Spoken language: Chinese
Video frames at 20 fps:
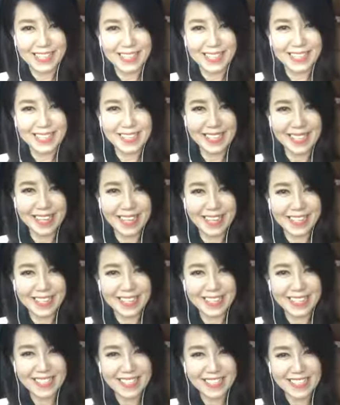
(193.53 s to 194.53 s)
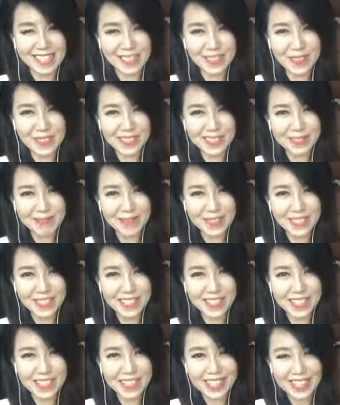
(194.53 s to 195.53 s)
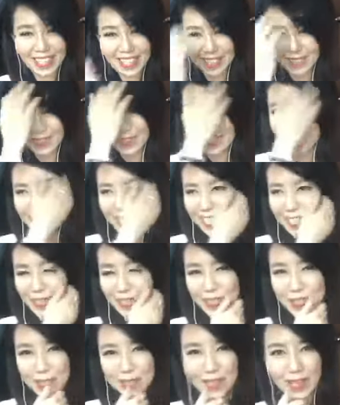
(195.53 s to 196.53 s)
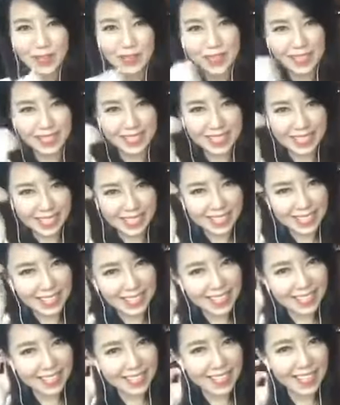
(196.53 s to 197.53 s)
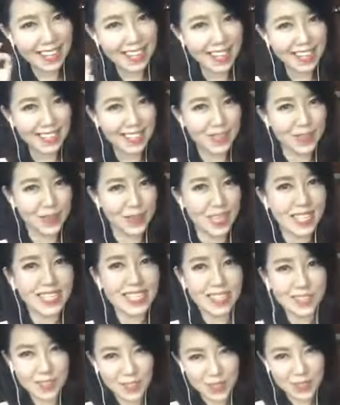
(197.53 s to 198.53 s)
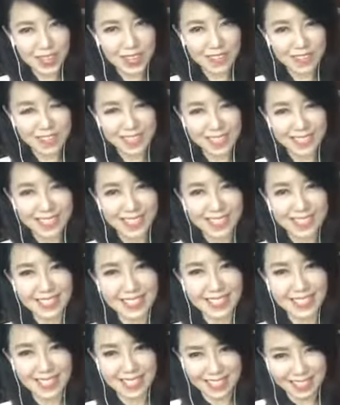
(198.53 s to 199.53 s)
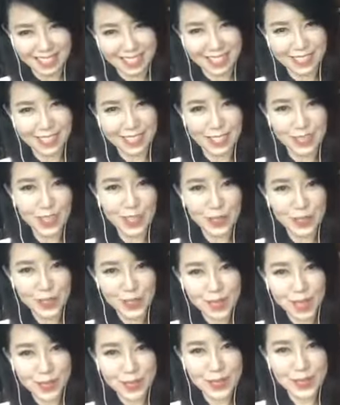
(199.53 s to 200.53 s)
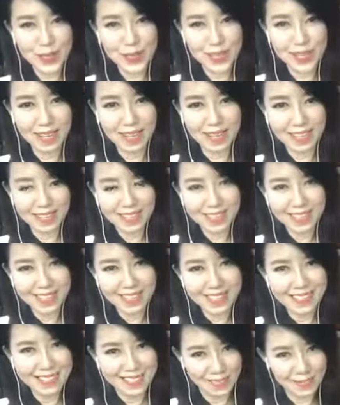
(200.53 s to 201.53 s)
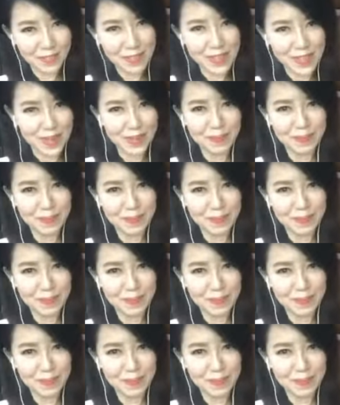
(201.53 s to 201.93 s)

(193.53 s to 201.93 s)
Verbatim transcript: 是啊，在车上做直播，因为呃，唯一能够抽到时间的呃，唯一能够抽到时间的时候，就赶快做直播，